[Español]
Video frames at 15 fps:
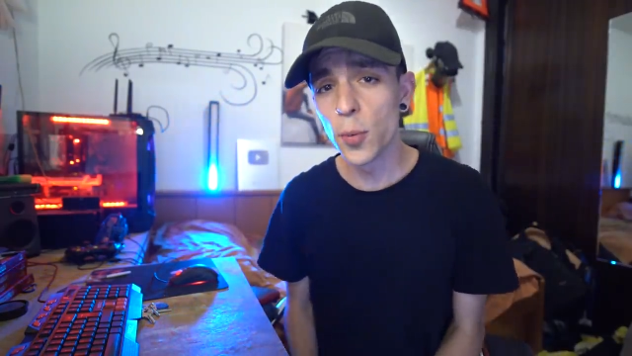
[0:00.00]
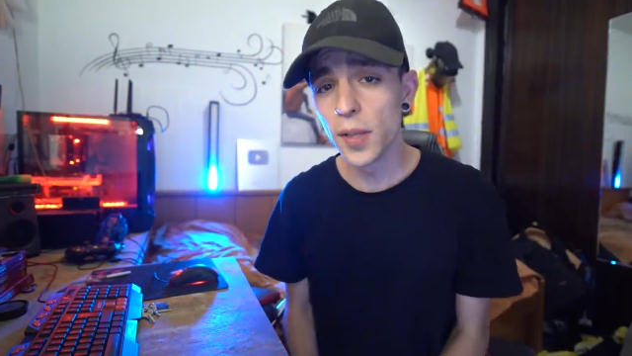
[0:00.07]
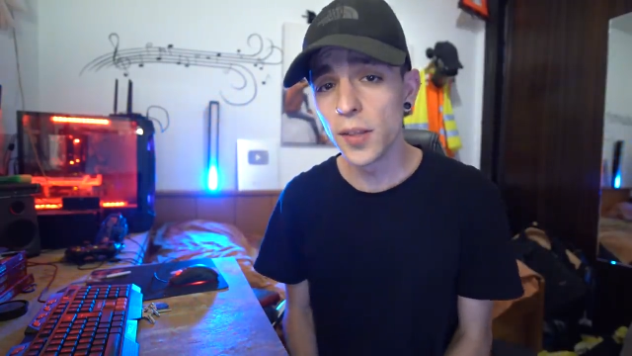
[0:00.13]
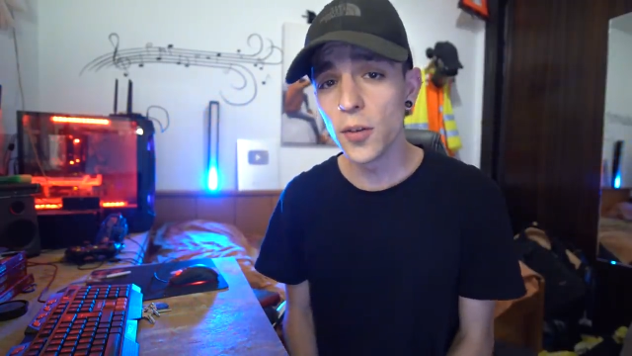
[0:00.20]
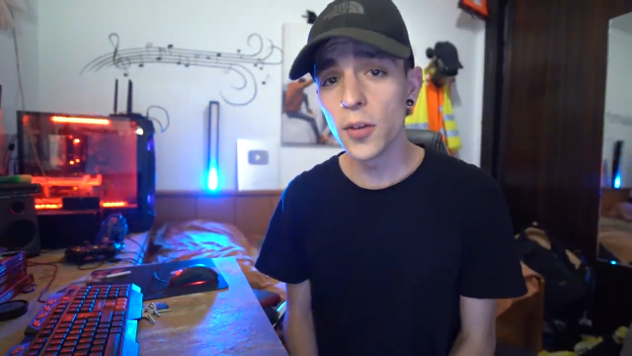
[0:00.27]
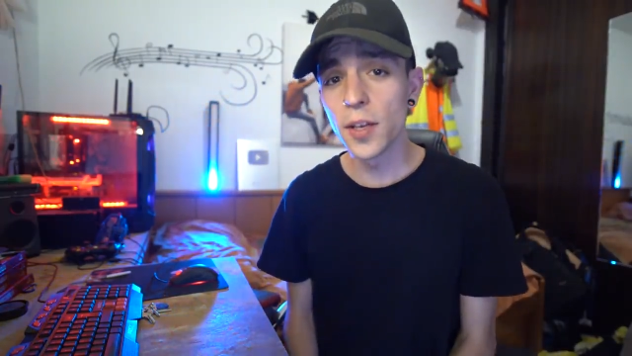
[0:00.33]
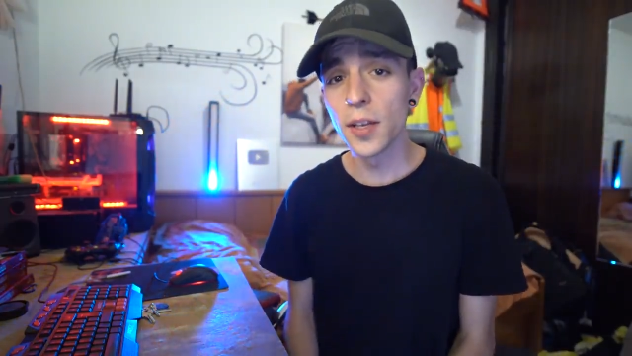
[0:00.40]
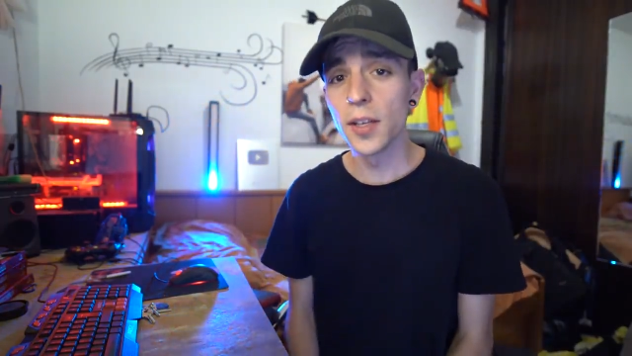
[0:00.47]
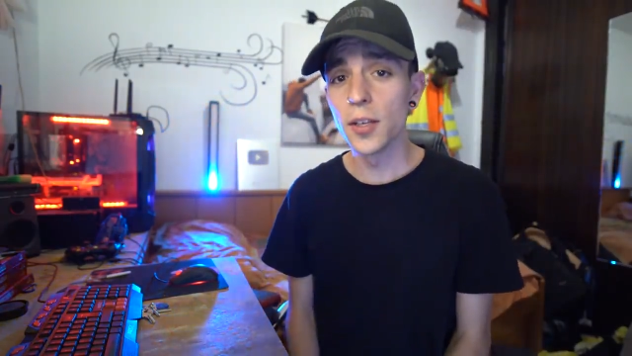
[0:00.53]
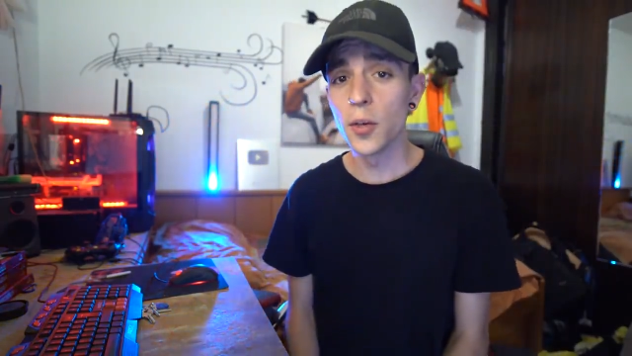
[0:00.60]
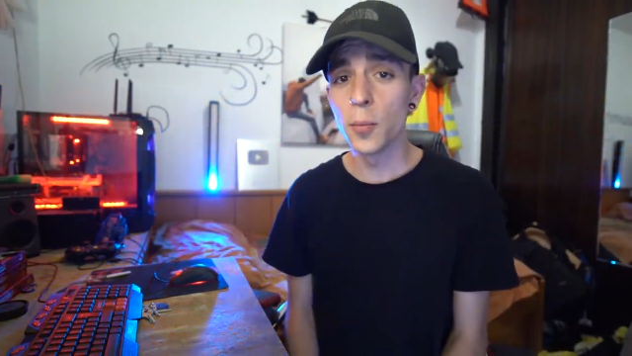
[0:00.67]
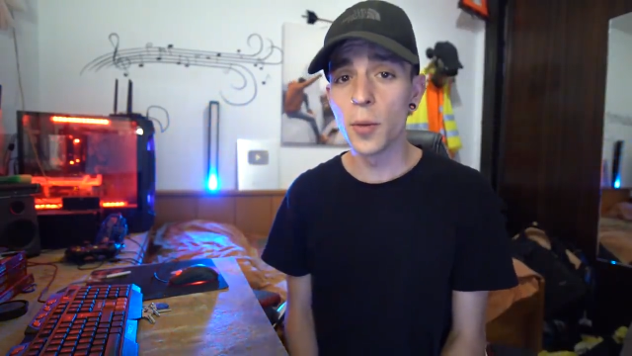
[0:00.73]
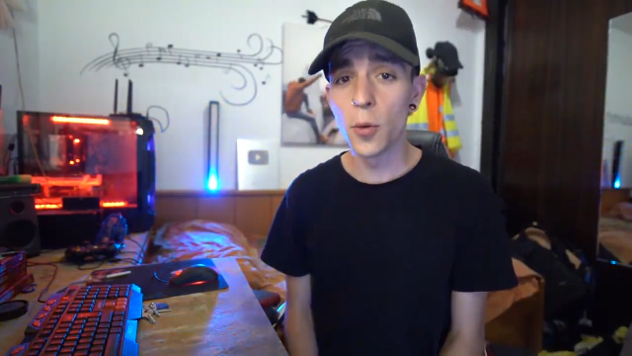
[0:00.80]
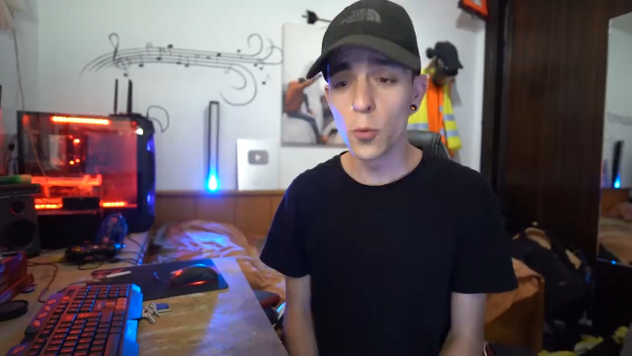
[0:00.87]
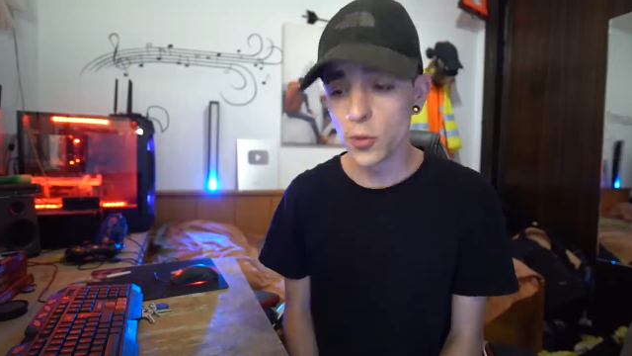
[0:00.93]
vídeo que
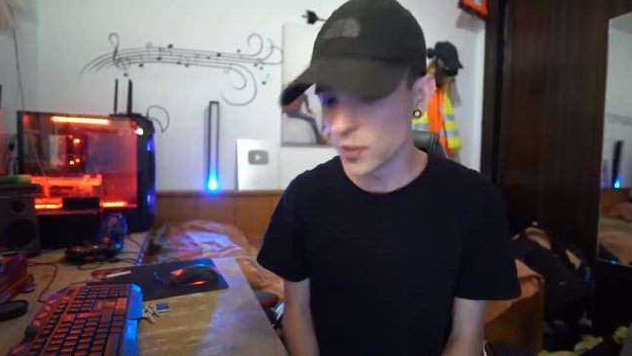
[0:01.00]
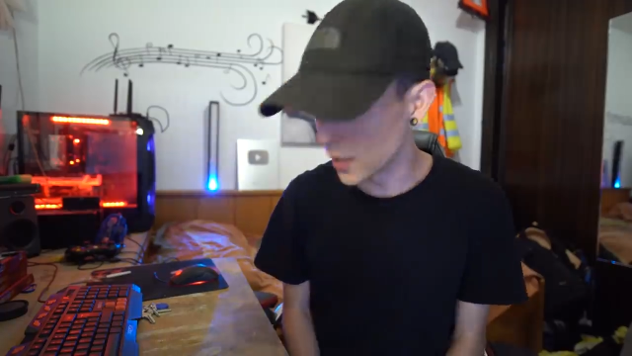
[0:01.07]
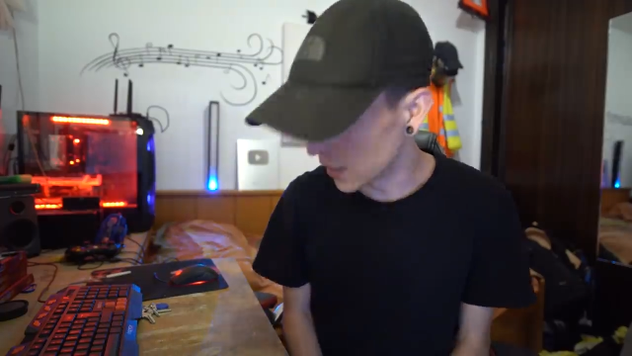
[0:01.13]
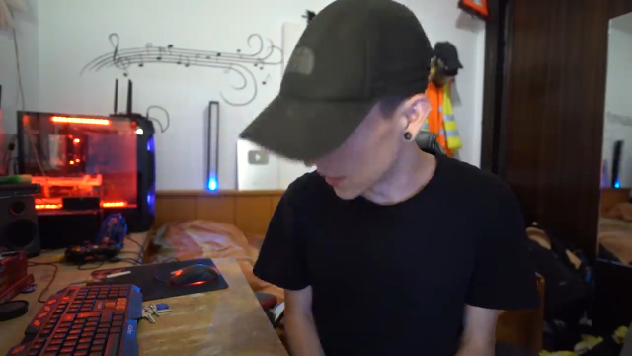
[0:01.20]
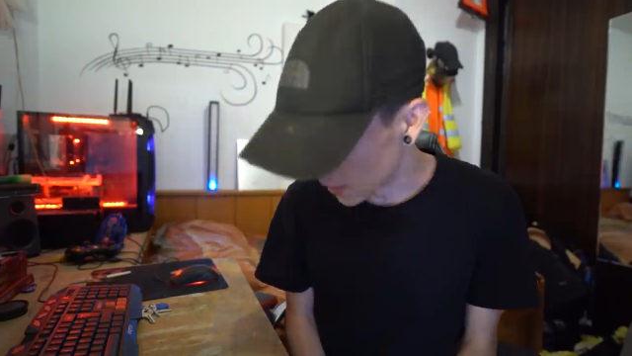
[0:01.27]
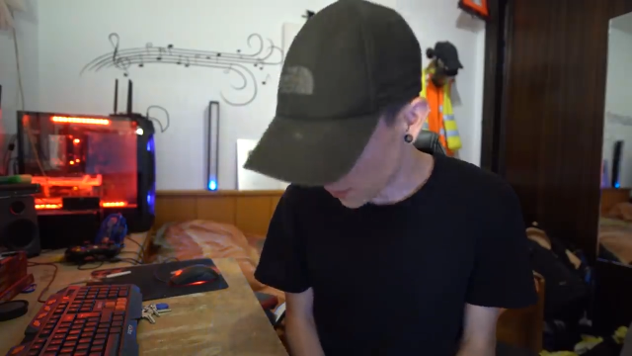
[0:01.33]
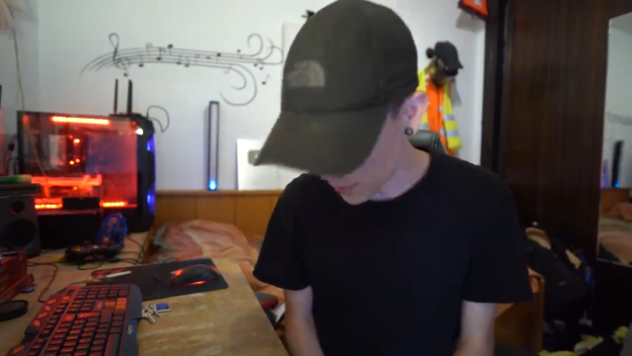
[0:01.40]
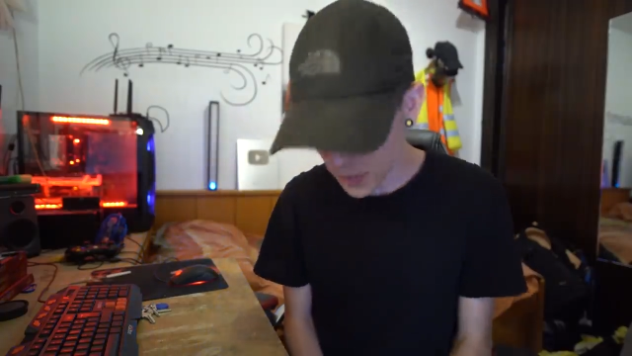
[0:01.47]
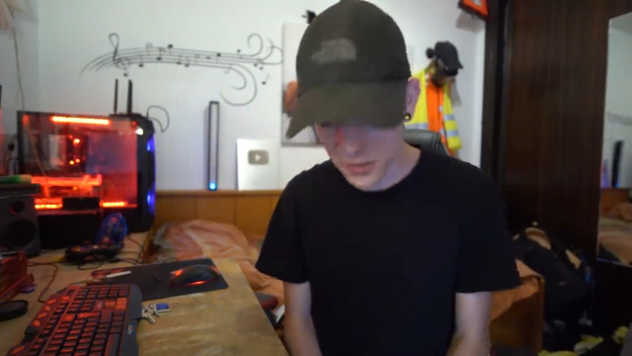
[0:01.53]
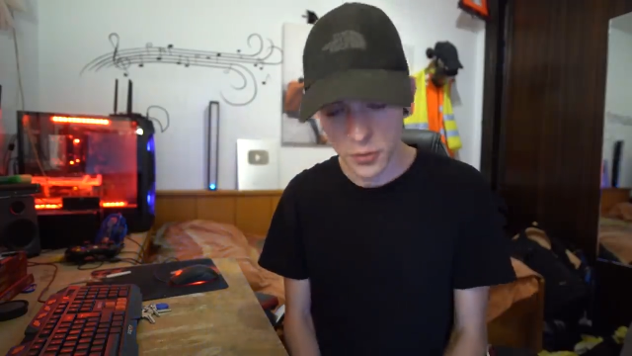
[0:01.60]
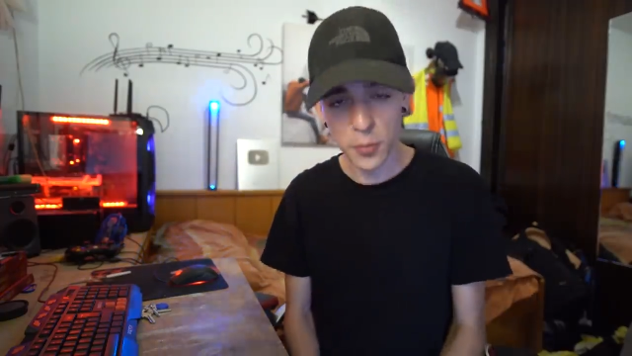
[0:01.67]
no me gusta grabar,